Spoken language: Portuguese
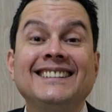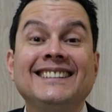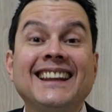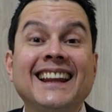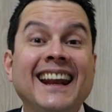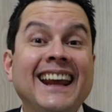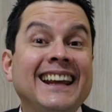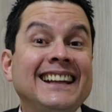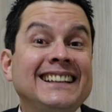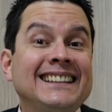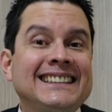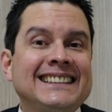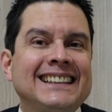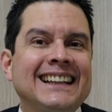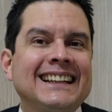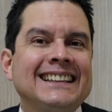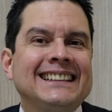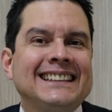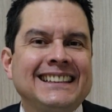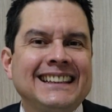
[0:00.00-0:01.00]

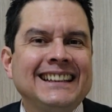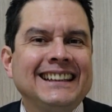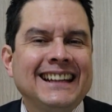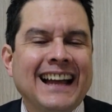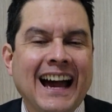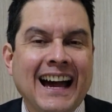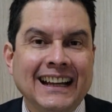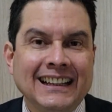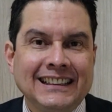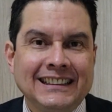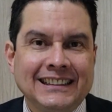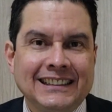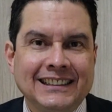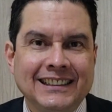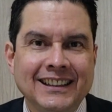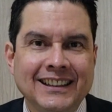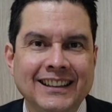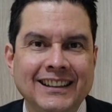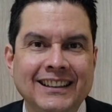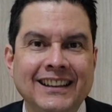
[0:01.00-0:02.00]
Três
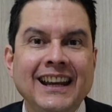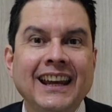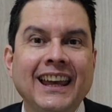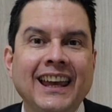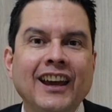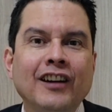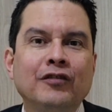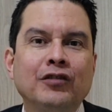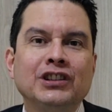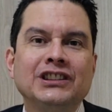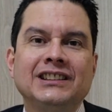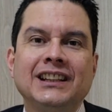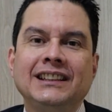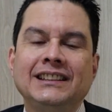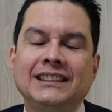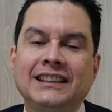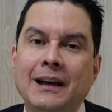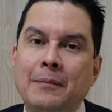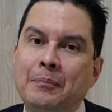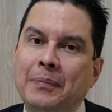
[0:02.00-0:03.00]
sinais de que você
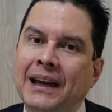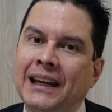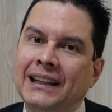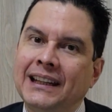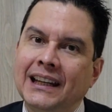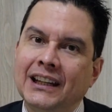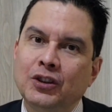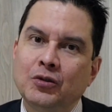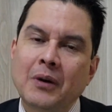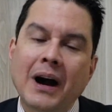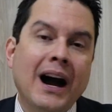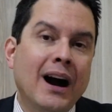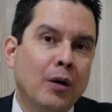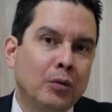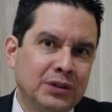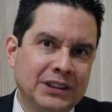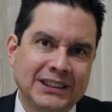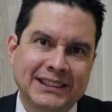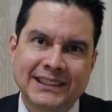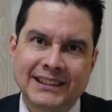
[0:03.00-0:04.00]
está perdendo a
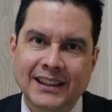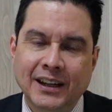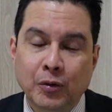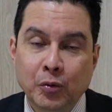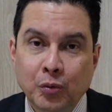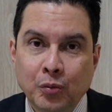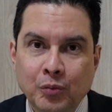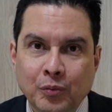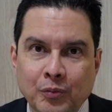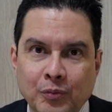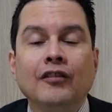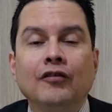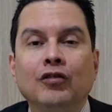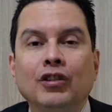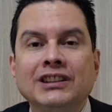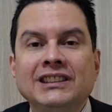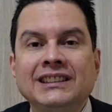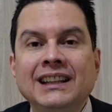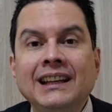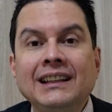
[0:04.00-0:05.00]
audição.
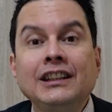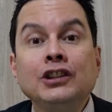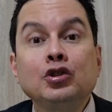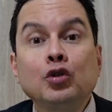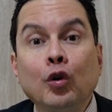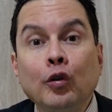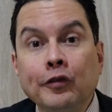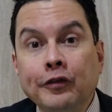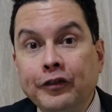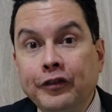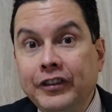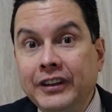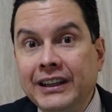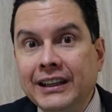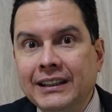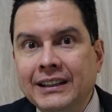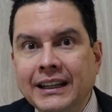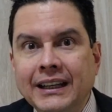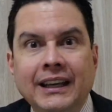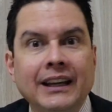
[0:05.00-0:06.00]
Você
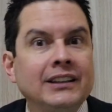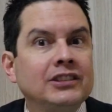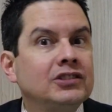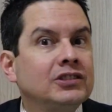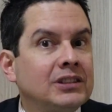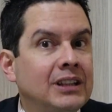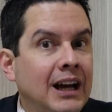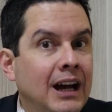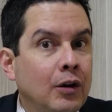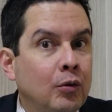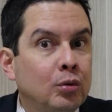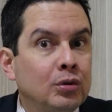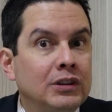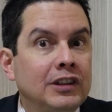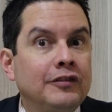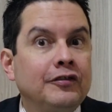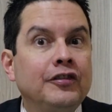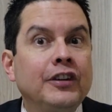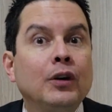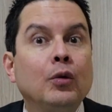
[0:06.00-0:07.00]
desconfia de que está com
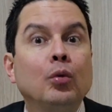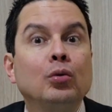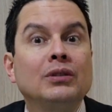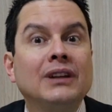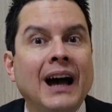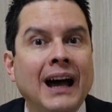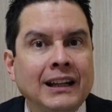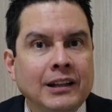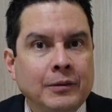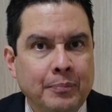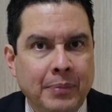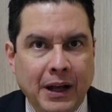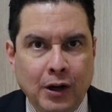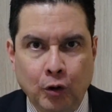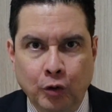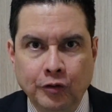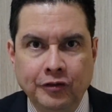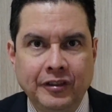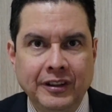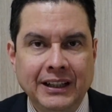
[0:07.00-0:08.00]
dificuldade para
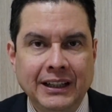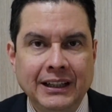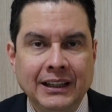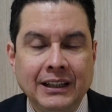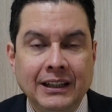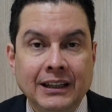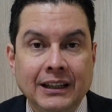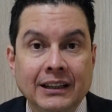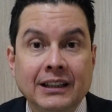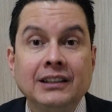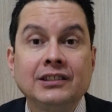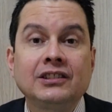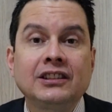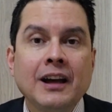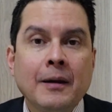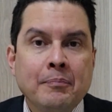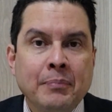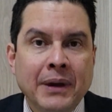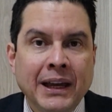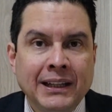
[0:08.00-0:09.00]
ouvir, que
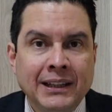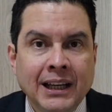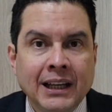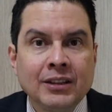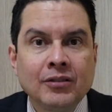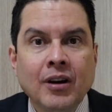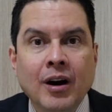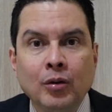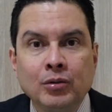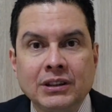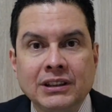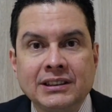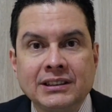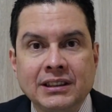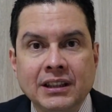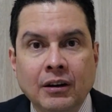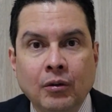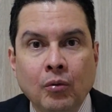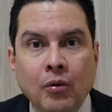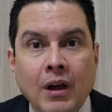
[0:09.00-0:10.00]
está perdendo a
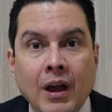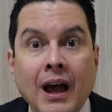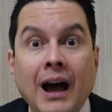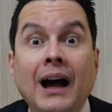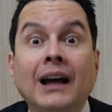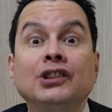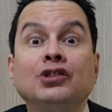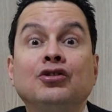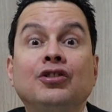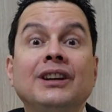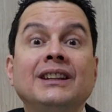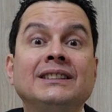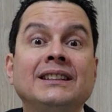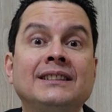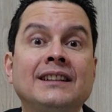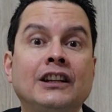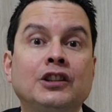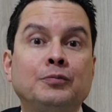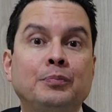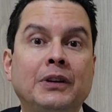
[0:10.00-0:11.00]
audição? Às
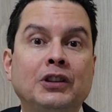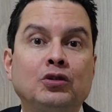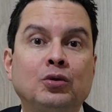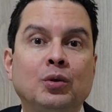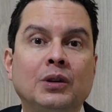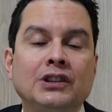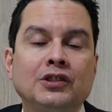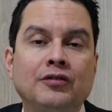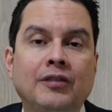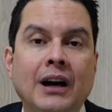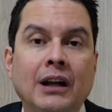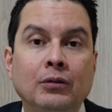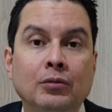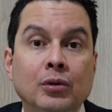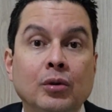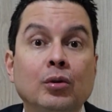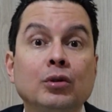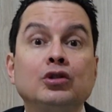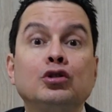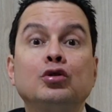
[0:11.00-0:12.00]
vezes as pessoas falam,
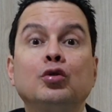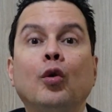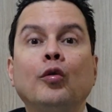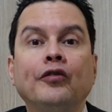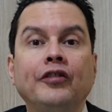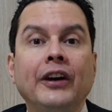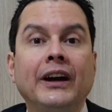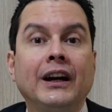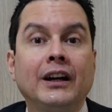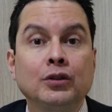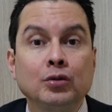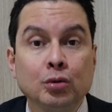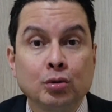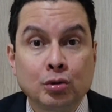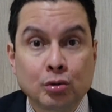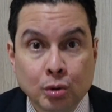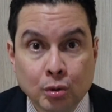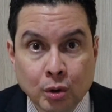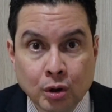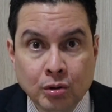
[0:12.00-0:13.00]
eu estou ficando
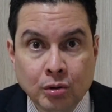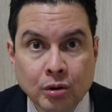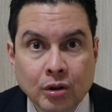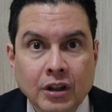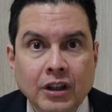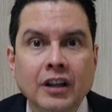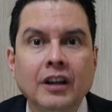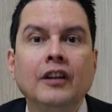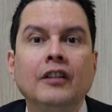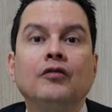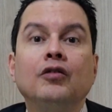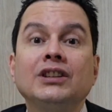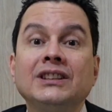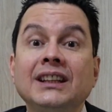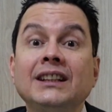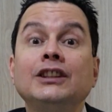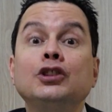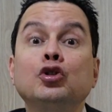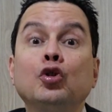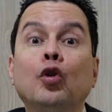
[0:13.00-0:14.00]
surdo.
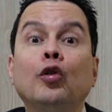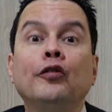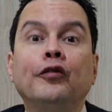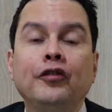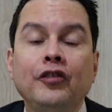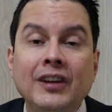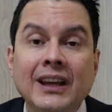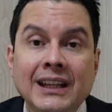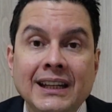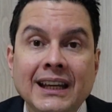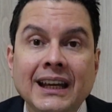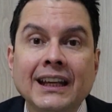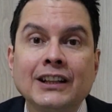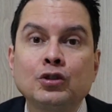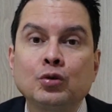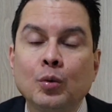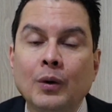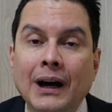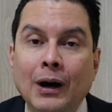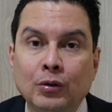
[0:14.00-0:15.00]
Você desconfia de que
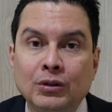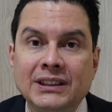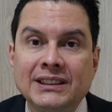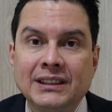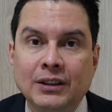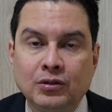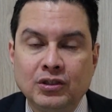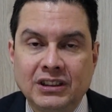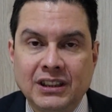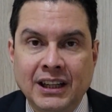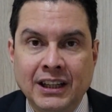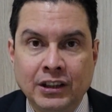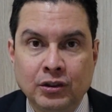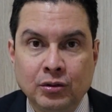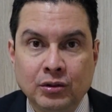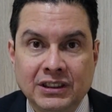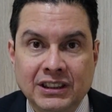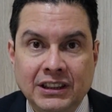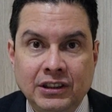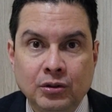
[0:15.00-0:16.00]
sua audição está
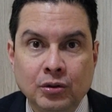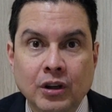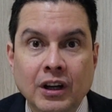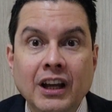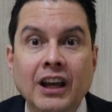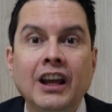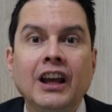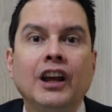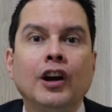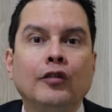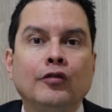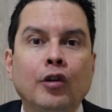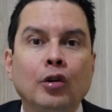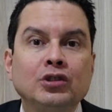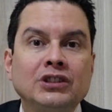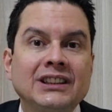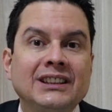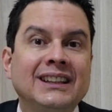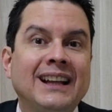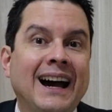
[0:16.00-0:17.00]
reduzindo? Eu vou
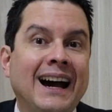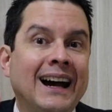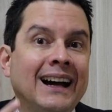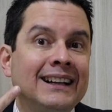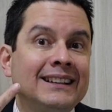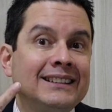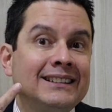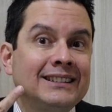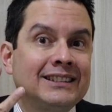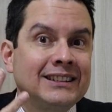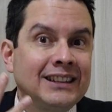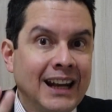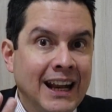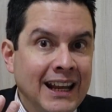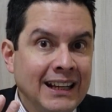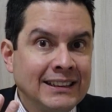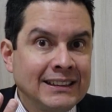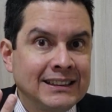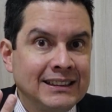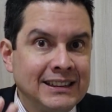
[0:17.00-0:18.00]
te dar
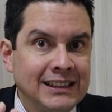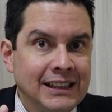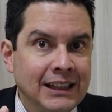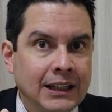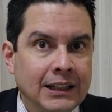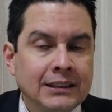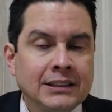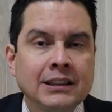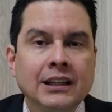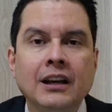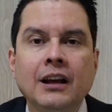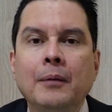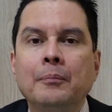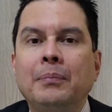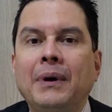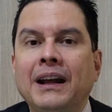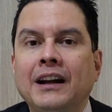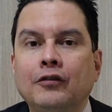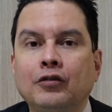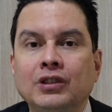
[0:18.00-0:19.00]
três dicas
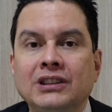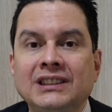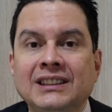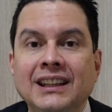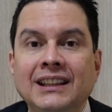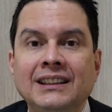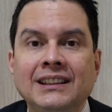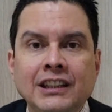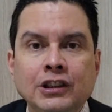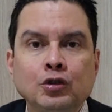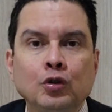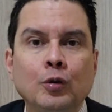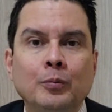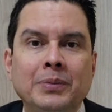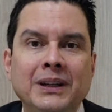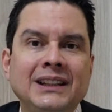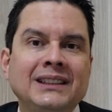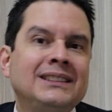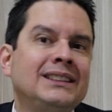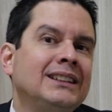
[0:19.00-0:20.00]
para você
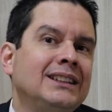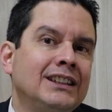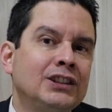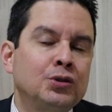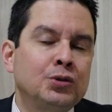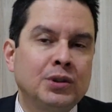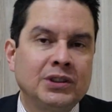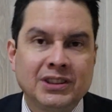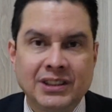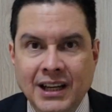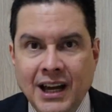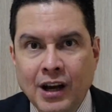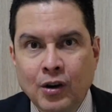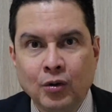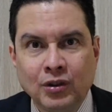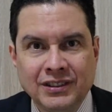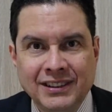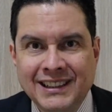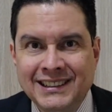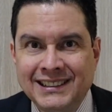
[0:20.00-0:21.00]
descobrir se isso está
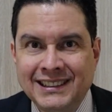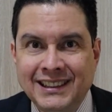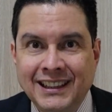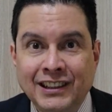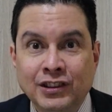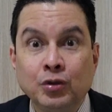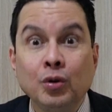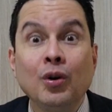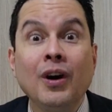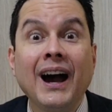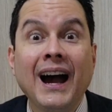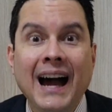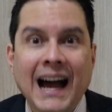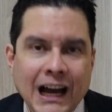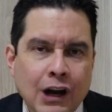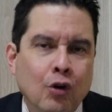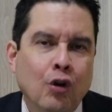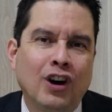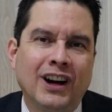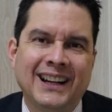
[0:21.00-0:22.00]
acontecendo
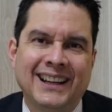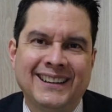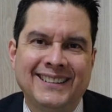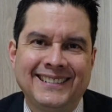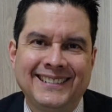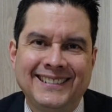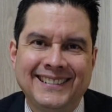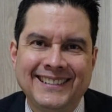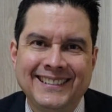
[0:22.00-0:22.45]
agora.